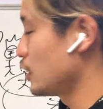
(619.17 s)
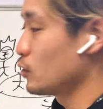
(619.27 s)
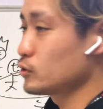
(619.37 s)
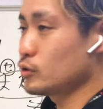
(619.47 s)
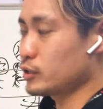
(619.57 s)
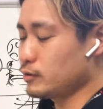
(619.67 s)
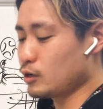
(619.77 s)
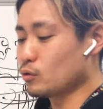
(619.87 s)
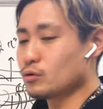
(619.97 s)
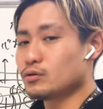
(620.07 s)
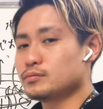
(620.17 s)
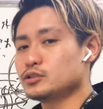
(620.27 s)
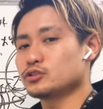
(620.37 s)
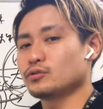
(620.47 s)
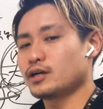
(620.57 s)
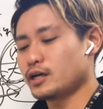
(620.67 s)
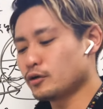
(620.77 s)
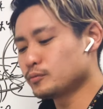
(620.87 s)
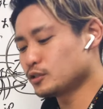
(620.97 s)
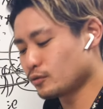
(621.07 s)
驚きはここの文章から
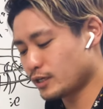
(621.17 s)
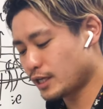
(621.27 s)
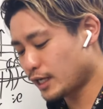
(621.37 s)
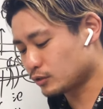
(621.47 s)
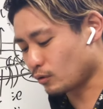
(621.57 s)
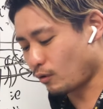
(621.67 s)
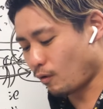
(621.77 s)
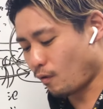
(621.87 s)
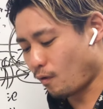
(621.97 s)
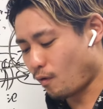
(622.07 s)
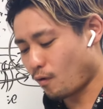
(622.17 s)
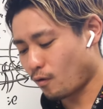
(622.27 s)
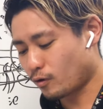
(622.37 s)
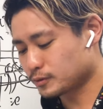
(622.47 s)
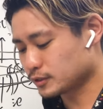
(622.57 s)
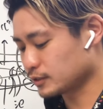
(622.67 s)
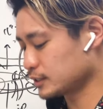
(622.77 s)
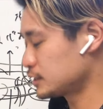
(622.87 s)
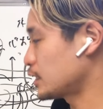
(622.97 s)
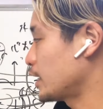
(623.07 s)
読み取れないと思ってくだ
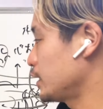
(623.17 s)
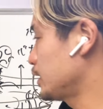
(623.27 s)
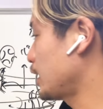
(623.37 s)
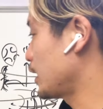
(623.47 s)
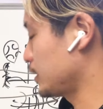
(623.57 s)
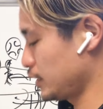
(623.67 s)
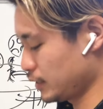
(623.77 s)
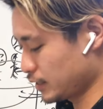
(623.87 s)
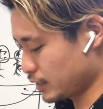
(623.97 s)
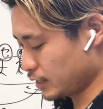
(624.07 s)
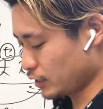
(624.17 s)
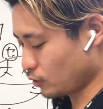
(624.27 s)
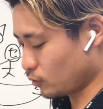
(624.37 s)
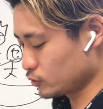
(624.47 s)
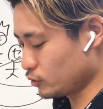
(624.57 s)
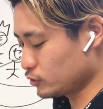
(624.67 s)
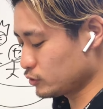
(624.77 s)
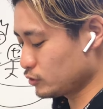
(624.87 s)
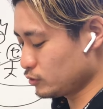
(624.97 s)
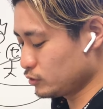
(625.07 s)
さい。怒り。孤
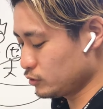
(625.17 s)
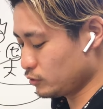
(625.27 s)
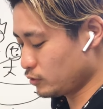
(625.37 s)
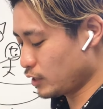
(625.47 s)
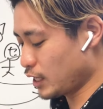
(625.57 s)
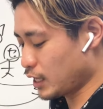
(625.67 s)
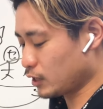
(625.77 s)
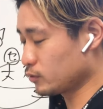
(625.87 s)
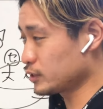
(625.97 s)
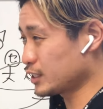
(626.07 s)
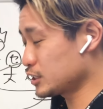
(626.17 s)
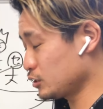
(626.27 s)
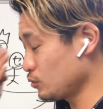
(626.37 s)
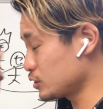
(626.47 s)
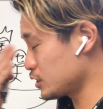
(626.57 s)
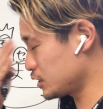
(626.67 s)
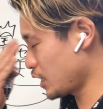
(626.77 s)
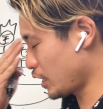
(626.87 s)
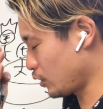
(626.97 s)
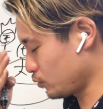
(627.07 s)
独と苦悩が、こんな死と信じ
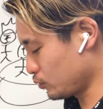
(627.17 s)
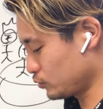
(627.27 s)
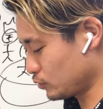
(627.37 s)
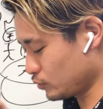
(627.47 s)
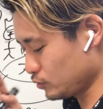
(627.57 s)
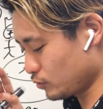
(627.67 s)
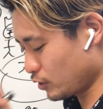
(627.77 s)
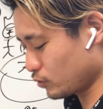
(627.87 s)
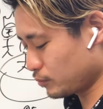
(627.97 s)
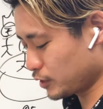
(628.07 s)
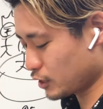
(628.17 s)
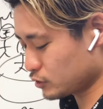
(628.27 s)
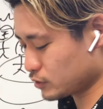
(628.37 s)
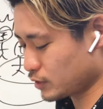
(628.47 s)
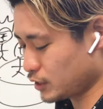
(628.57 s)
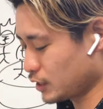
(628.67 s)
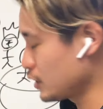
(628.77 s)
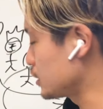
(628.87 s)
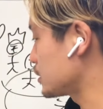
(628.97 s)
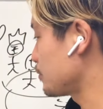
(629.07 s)
られへん孤独と苦悩がこの眉間の手話に
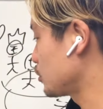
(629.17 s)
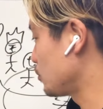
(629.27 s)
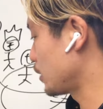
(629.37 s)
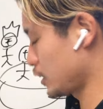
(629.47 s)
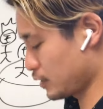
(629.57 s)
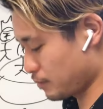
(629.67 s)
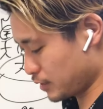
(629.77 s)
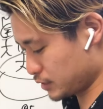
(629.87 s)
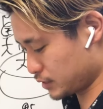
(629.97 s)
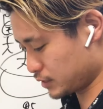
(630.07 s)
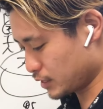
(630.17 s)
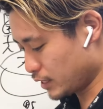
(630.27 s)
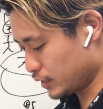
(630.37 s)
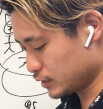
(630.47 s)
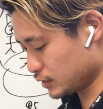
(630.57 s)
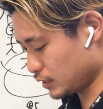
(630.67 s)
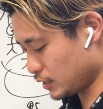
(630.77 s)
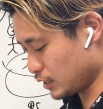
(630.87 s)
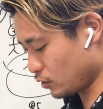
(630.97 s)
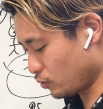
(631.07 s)
刻み込まれてます。次
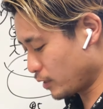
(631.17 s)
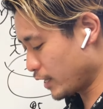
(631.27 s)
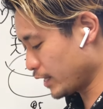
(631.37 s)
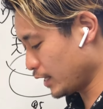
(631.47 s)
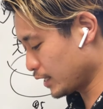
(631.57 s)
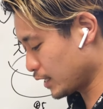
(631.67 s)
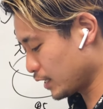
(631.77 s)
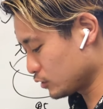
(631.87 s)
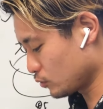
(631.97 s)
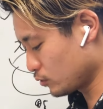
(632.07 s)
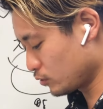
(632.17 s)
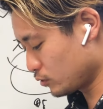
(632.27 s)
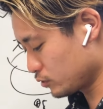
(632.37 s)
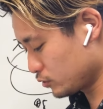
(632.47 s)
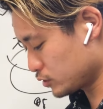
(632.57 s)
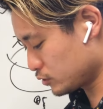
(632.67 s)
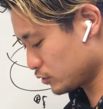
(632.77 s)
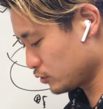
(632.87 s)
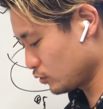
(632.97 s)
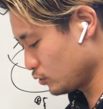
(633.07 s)
に、お前がかと朗読する
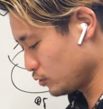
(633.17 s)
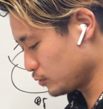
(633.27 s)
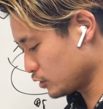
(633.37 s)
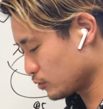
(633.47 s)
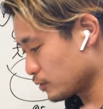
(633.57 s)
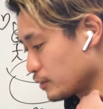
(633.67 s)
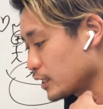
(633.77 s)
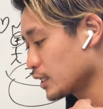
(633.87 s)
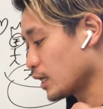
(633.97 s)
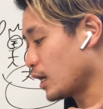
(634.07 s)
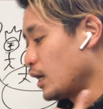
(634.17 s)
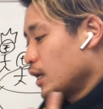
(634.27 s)
とき、どのように読めばいいか。